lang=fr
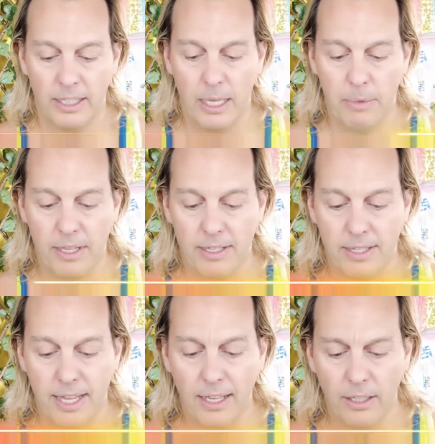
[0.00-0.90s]
eh bien
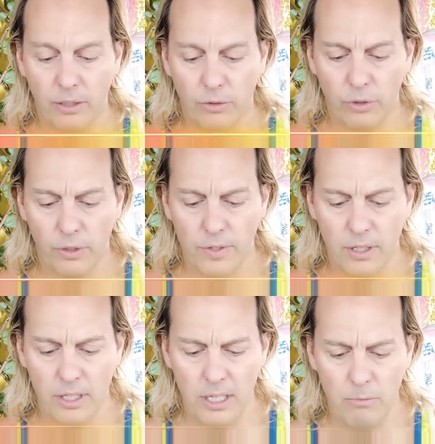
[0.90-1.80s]
59
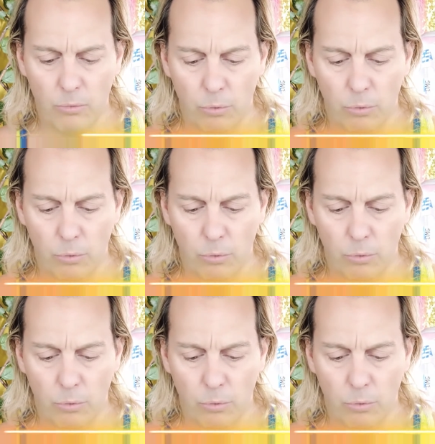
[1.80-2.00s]
centimes.